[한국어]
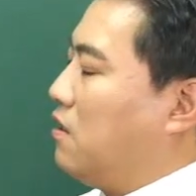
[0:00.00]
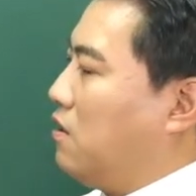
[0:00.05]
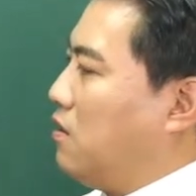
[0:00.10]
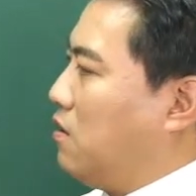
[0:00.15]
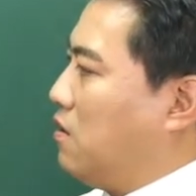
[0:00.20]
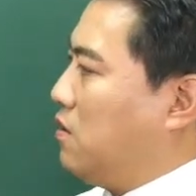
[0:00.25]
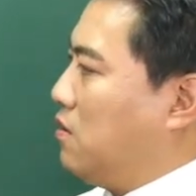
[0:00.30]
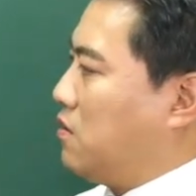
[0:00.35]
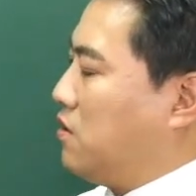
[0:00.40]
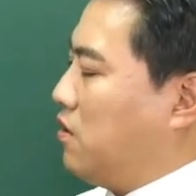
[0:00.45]

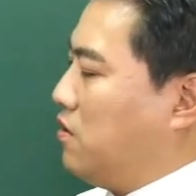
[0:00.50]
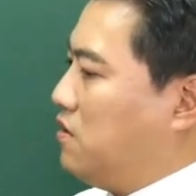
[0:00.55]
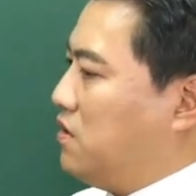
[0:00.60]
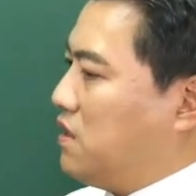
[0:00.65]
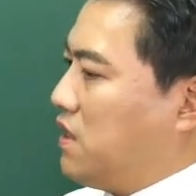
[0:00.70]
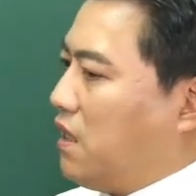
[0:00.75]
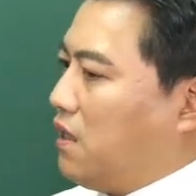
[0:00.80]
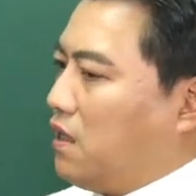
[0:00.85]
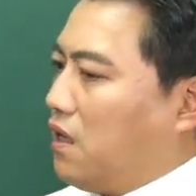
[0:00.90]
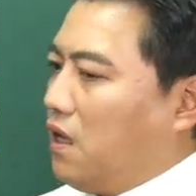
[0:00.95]
어,
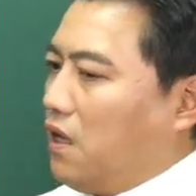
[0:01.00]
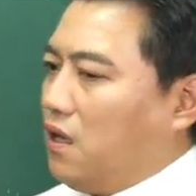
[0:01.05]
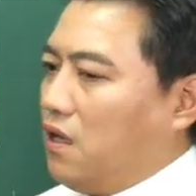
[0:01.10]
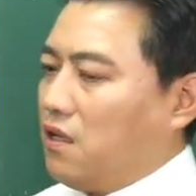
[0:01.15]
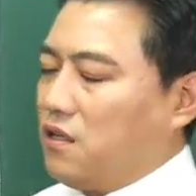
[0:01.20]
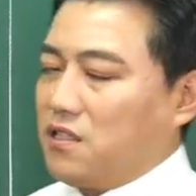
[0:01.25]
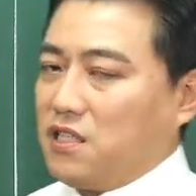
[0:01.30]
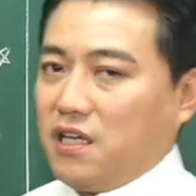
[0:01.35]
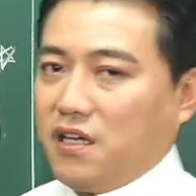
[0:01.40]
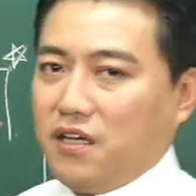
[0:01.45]

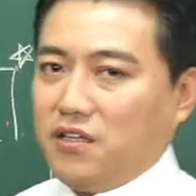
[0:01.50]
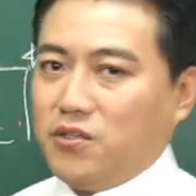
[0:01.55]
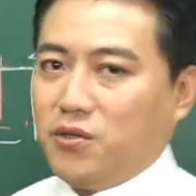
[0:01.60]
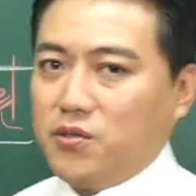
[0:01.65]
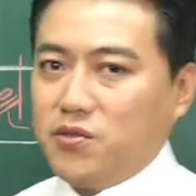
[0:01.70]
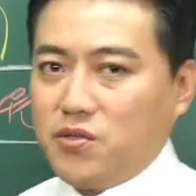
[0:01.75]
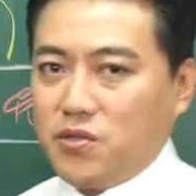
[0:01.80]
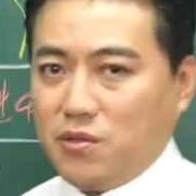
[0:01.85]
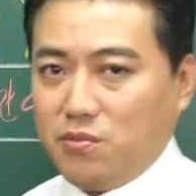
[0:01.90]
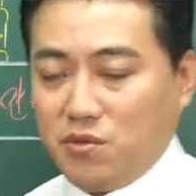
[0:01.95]
연세가 제가
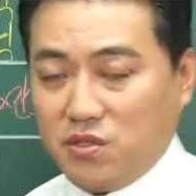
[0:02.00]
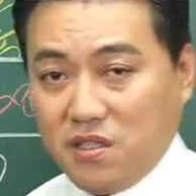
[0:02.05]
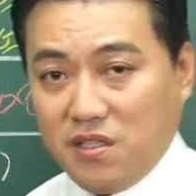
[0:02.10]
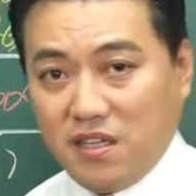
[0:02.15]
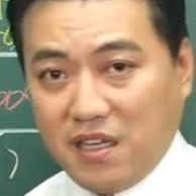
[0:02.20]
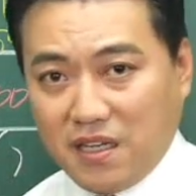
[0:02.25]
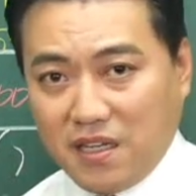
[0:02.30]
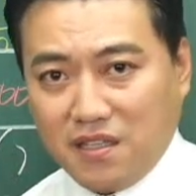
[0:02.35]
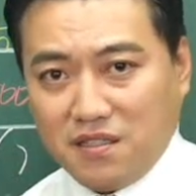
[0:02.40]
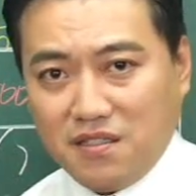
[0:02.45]

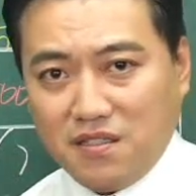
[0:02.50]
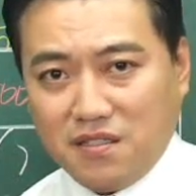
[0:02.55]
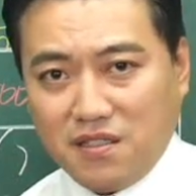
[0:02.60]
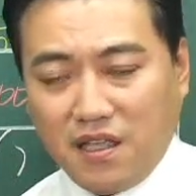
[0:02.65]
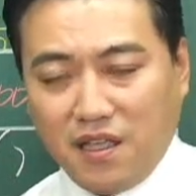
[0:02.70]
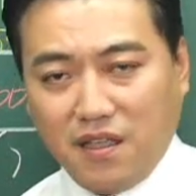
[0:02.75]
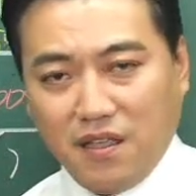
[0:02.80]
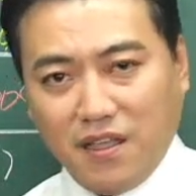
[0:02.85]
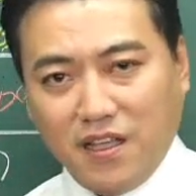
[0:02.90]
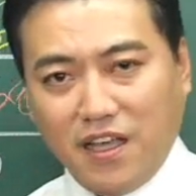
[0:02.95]
여쭤보지는
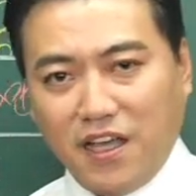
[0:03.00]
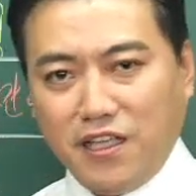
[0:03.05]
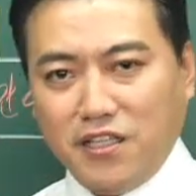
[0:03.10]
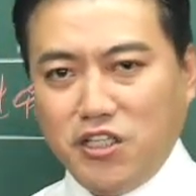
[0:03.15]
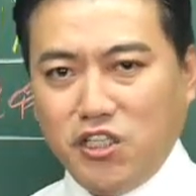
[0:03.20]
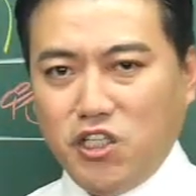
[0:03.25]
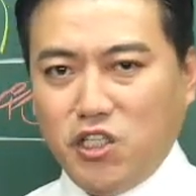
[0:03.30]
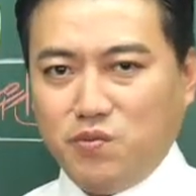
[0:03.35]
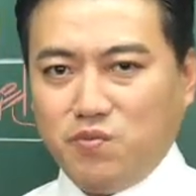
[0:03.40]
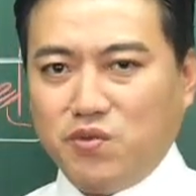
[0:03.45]
않았는데
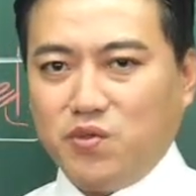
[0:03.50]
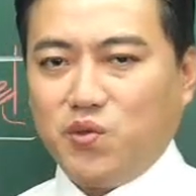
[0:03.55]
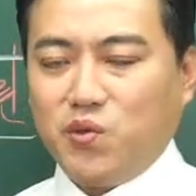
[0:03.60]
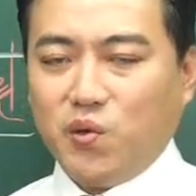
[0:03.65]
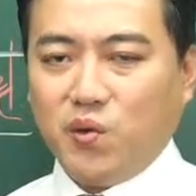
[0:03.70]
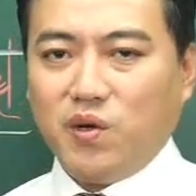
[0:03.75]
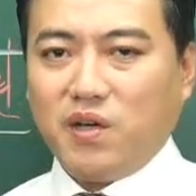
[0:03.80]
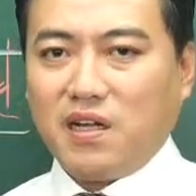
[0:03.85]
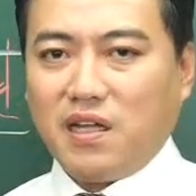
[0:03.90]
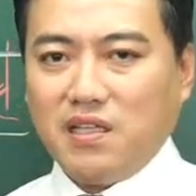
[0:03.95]
한 20분
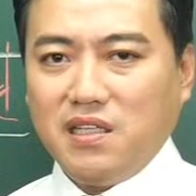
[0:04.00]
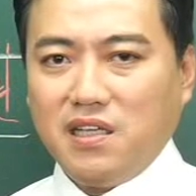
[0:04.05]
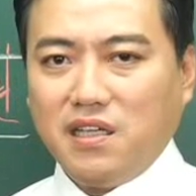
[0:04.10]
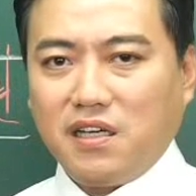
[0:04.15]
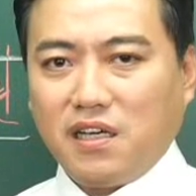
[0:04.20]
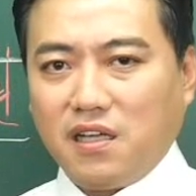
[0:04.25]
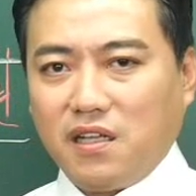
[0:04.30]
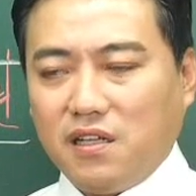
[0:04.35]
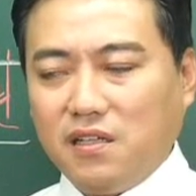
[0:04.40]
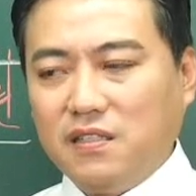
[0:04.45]
통화를
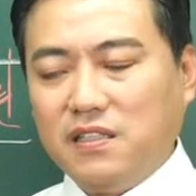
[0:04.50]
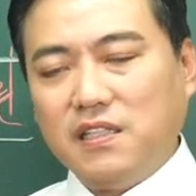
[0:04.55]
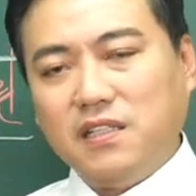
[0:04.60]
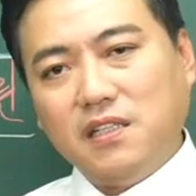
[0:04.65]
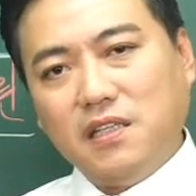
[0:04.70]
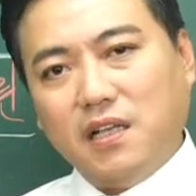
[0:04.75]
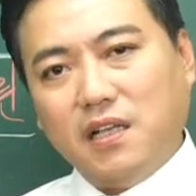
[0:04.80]
하니까